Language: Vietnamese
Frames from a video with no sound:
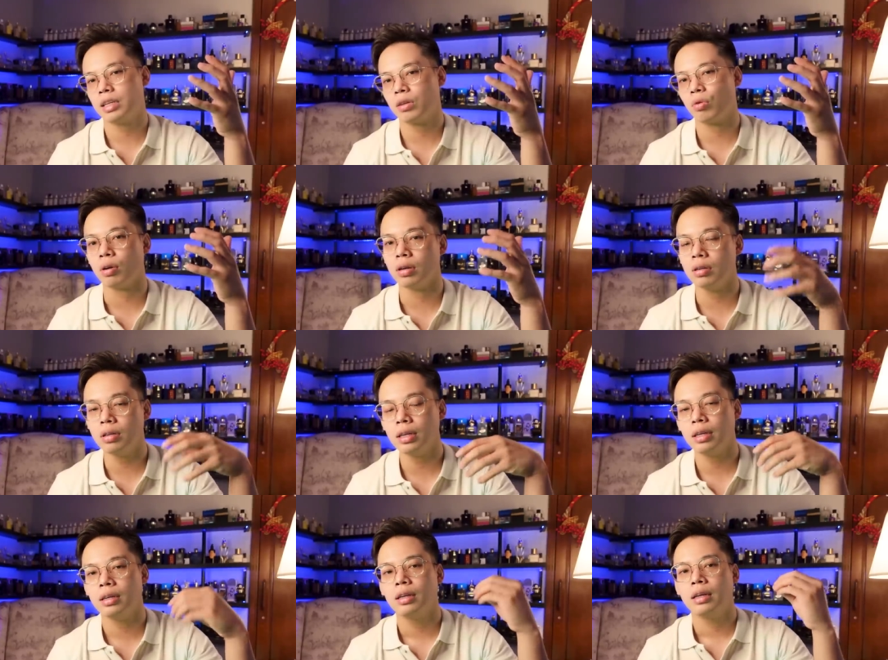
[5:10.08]
XS của nữ
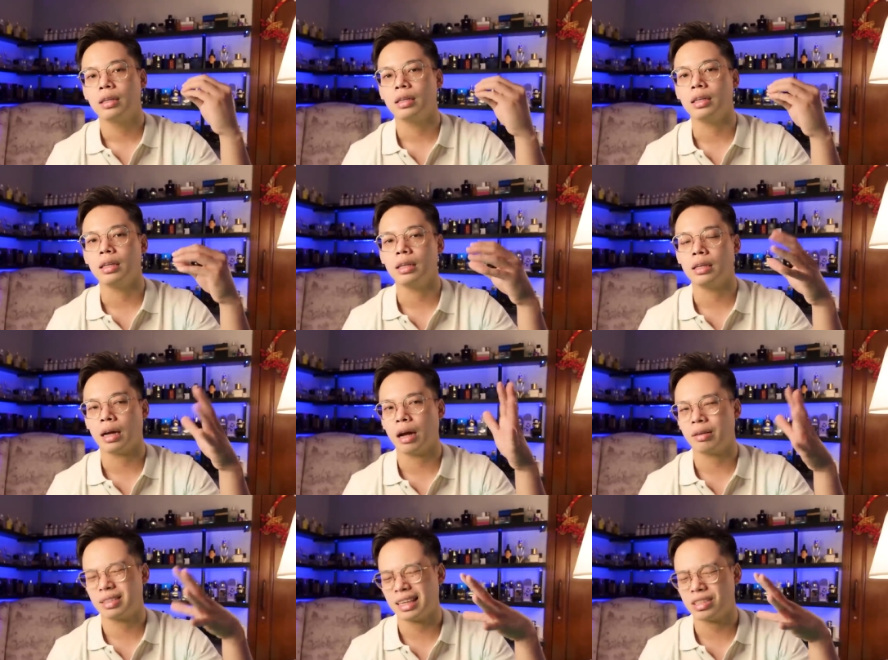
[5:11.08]
ấy thì
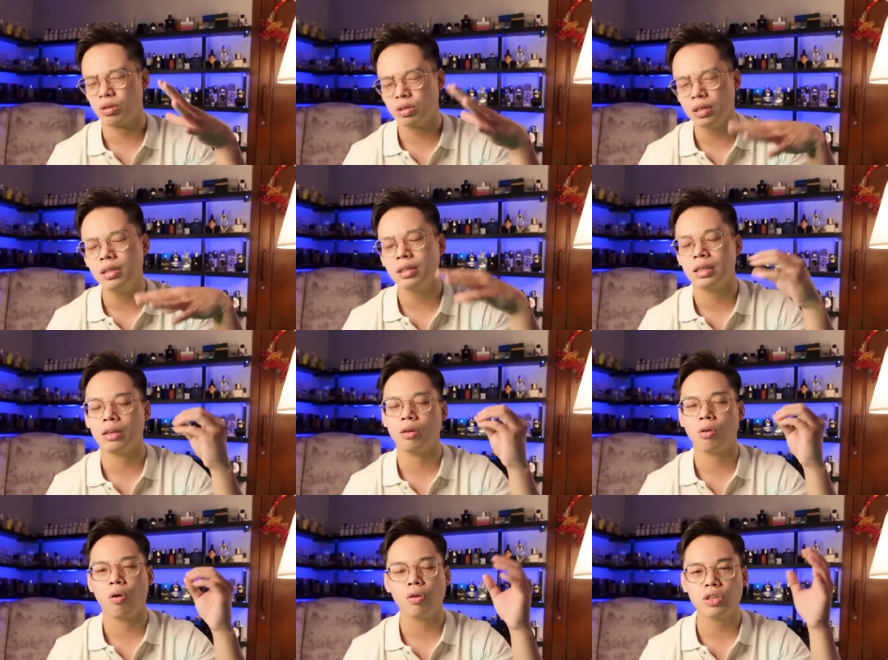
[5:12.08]
à, dành cho nữ thì
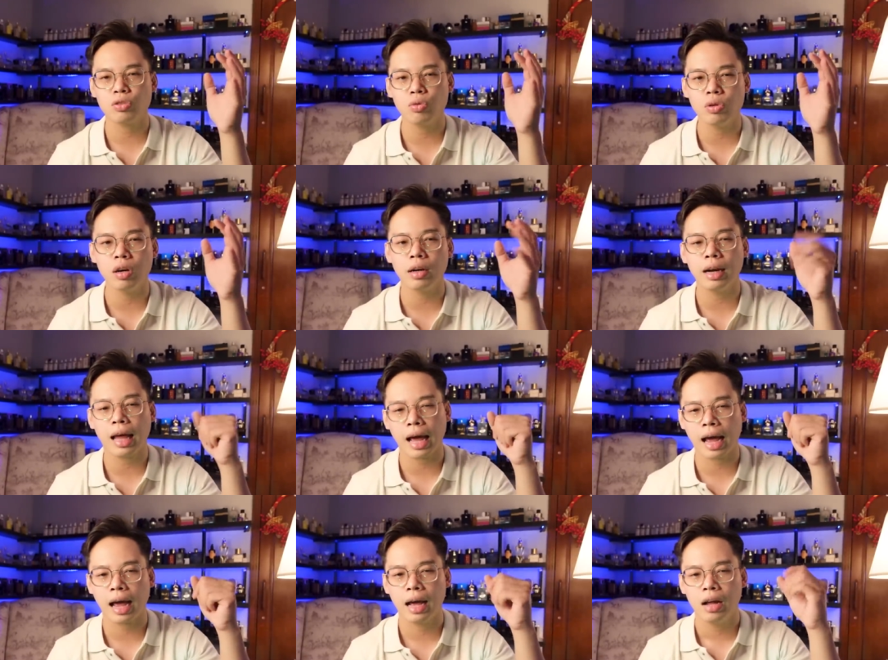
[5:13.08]
nó có cái xu hướng
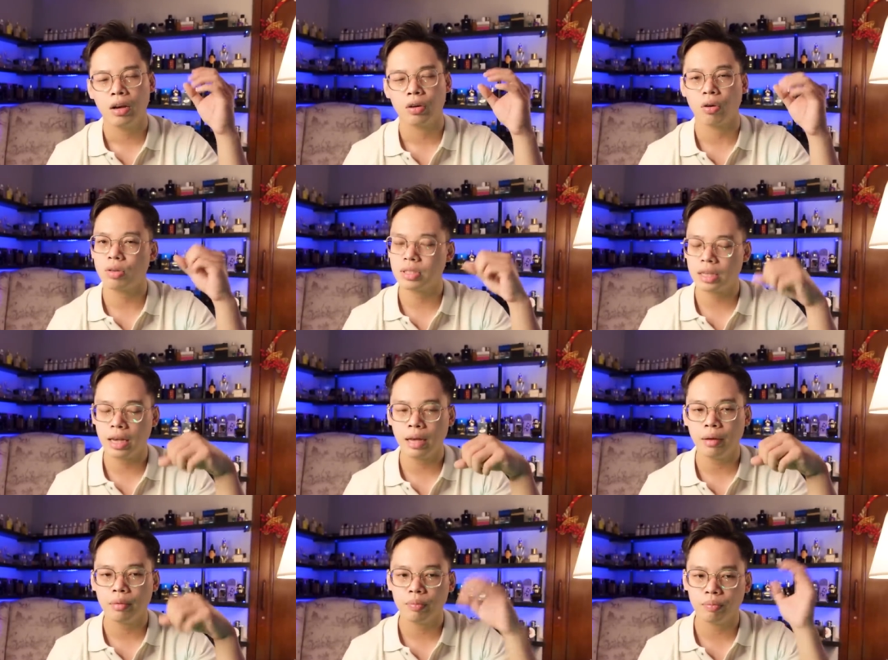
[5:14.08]
là nó sẽ